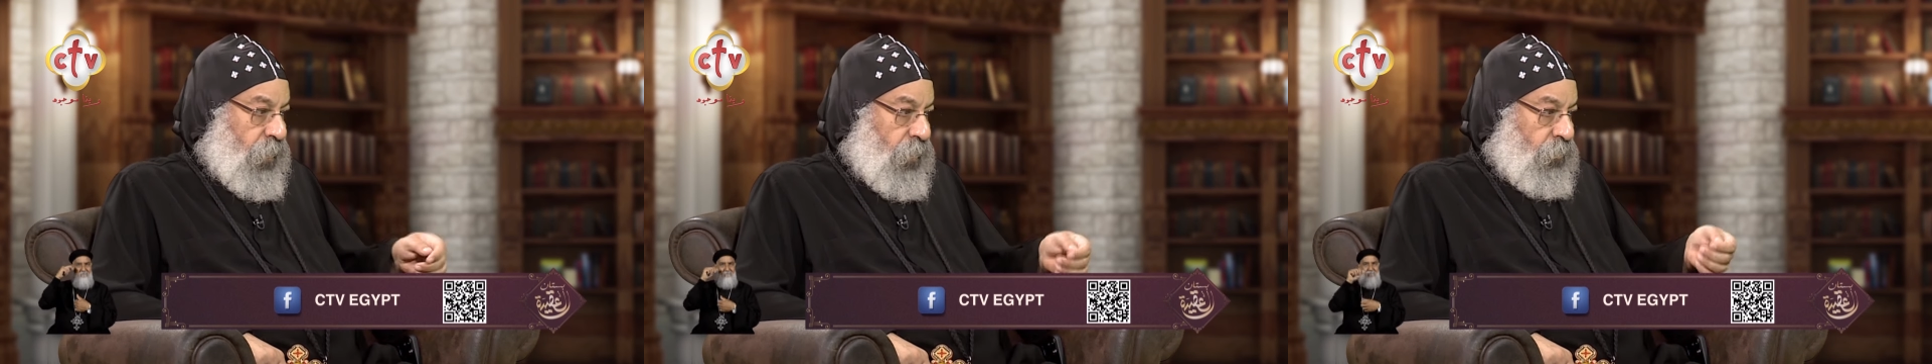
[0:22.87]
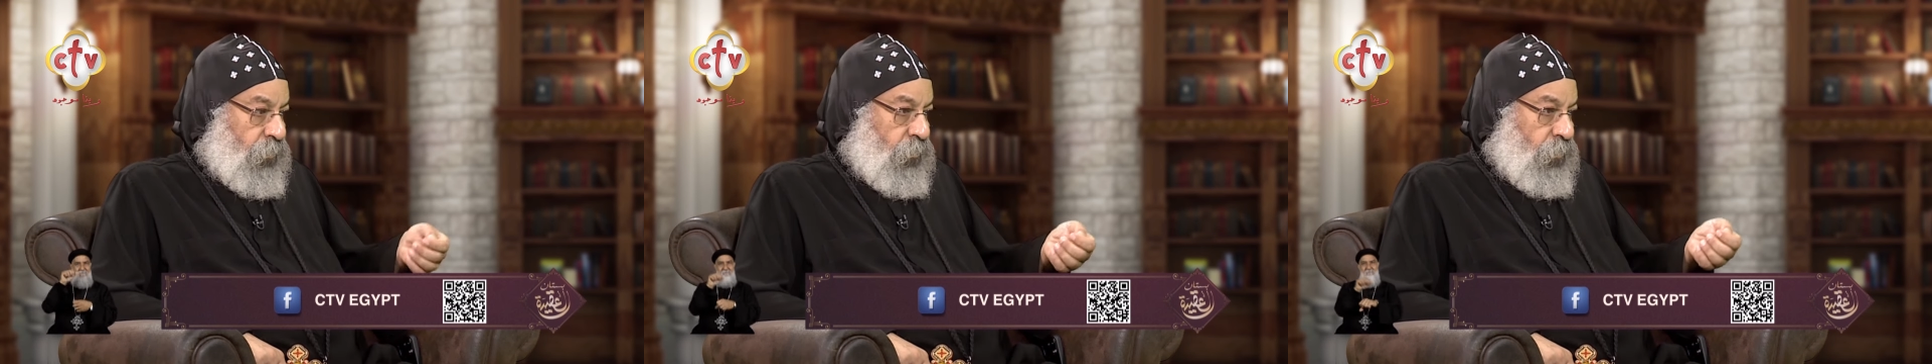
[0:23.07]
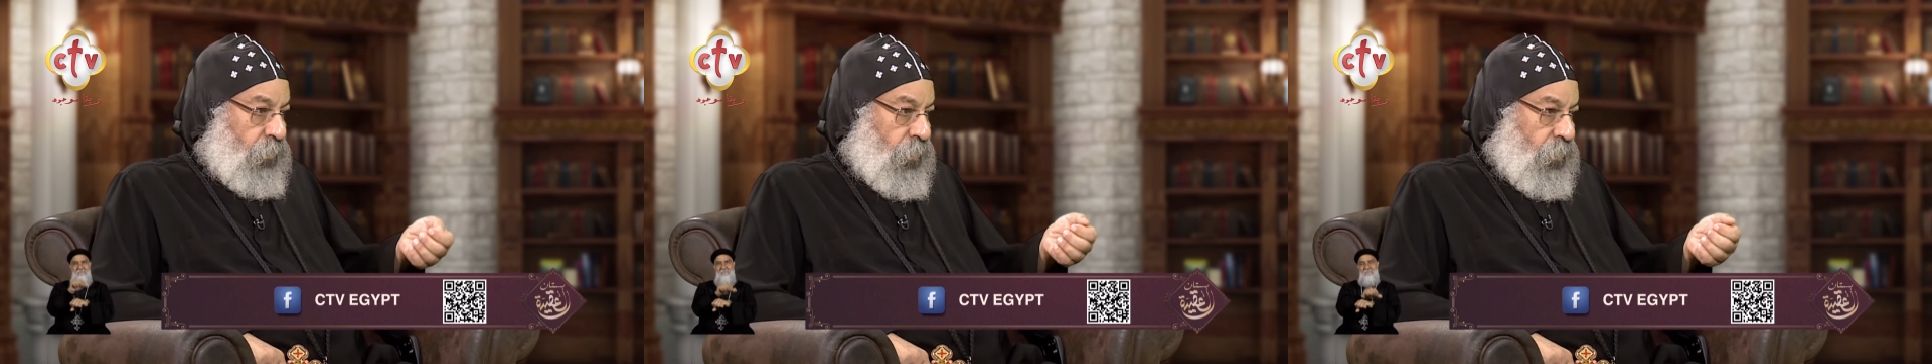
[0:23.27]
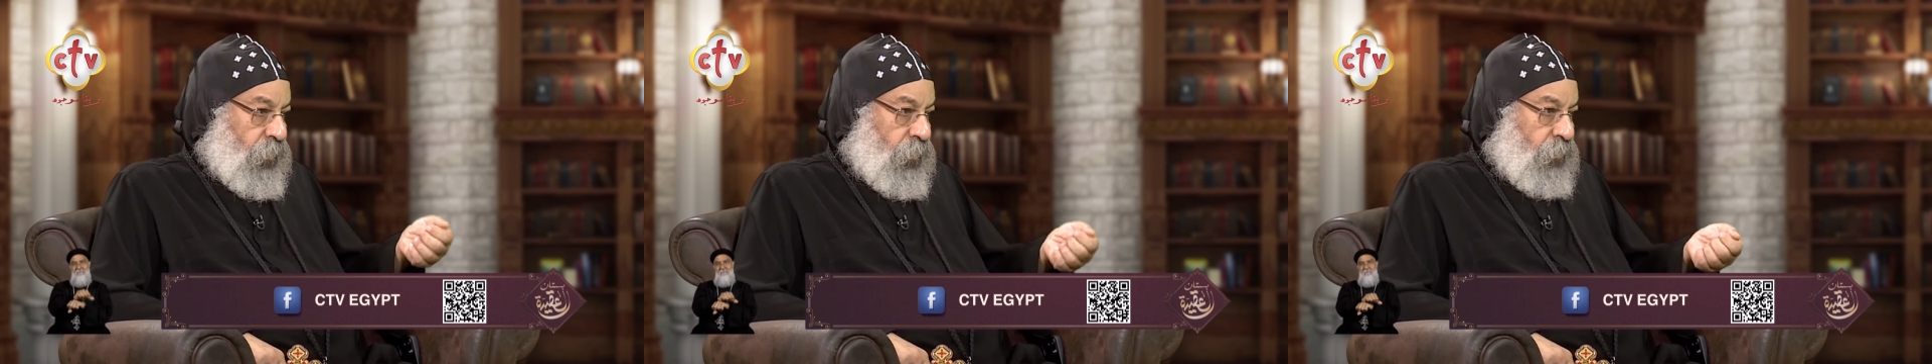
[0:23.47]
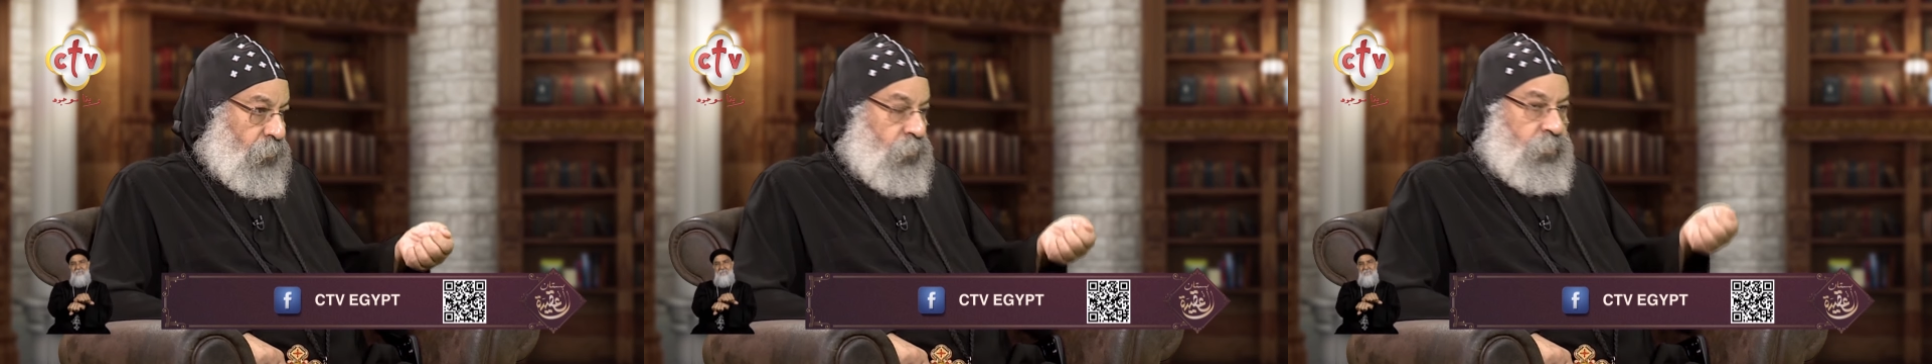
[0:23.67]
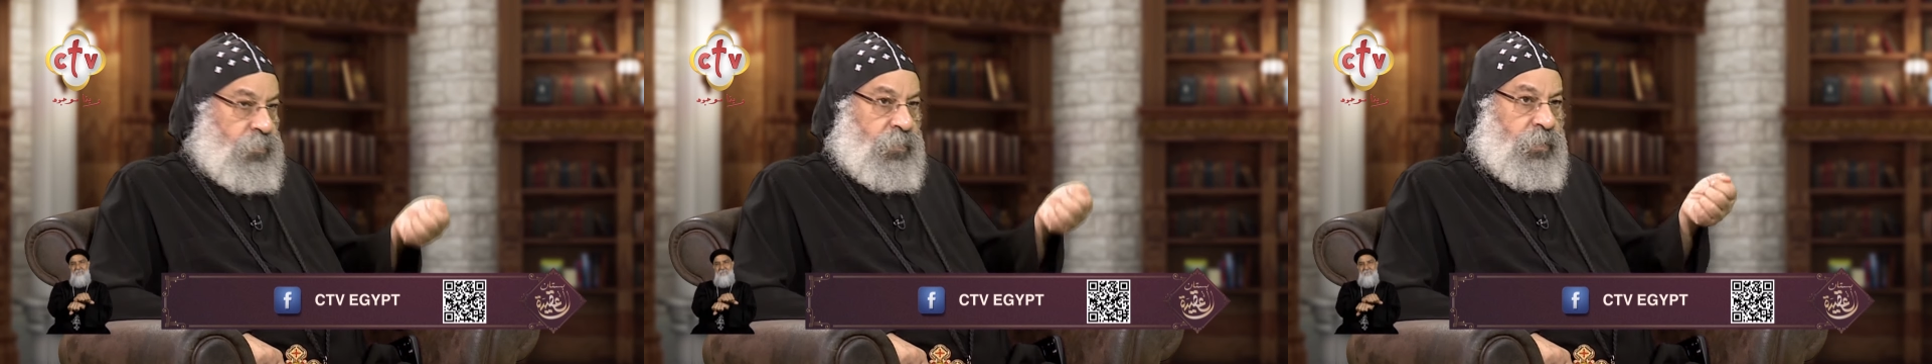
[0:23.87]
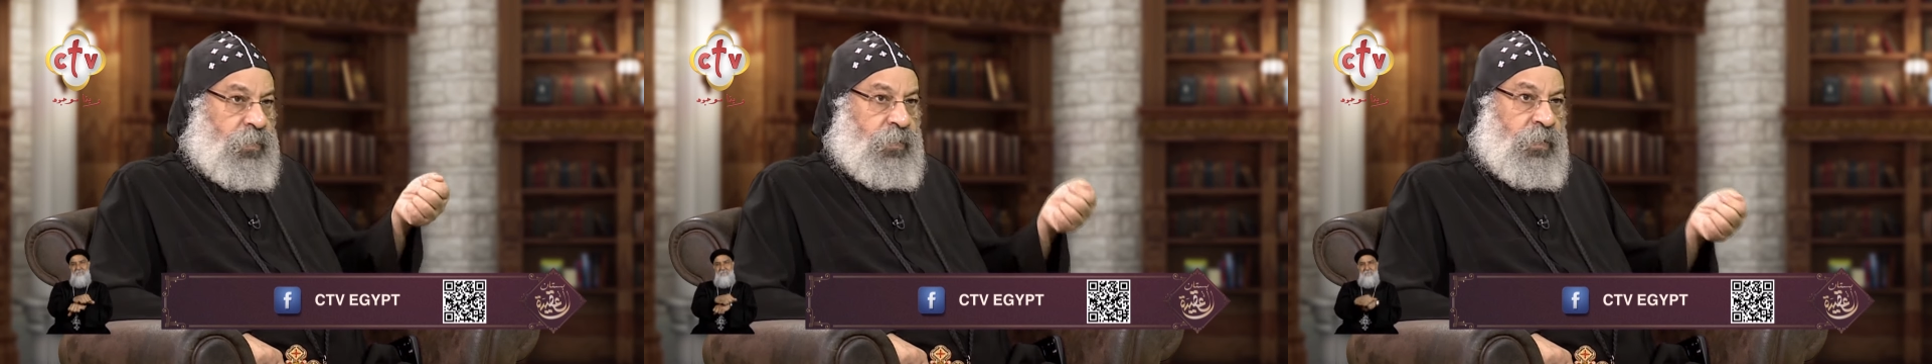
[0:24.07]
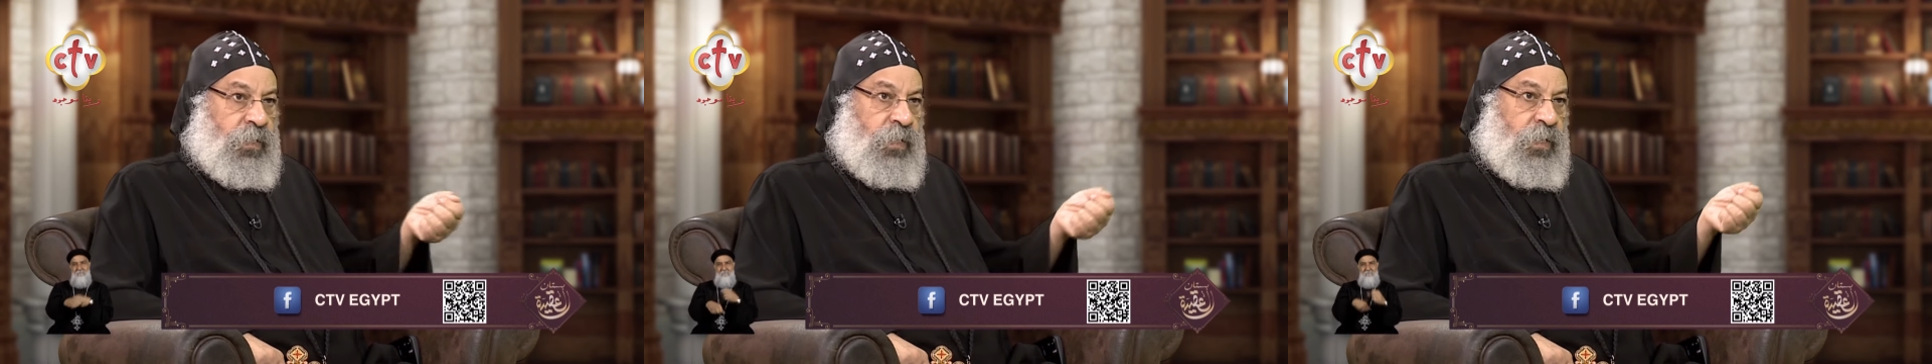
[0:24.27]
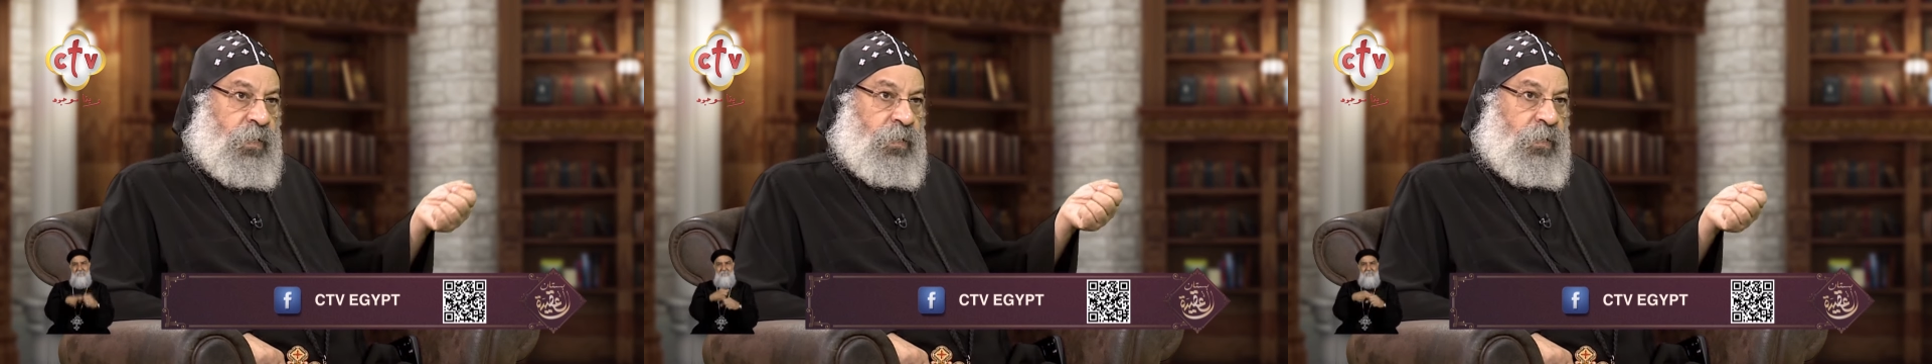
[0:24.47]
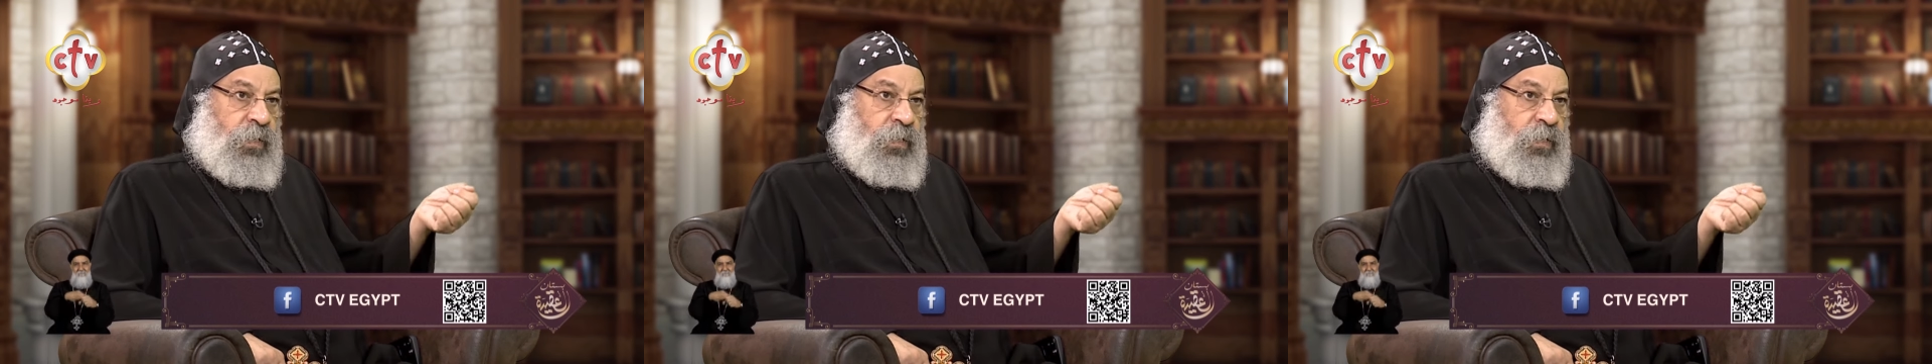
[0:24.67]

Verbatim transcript: كلب ونكتفه بسلسله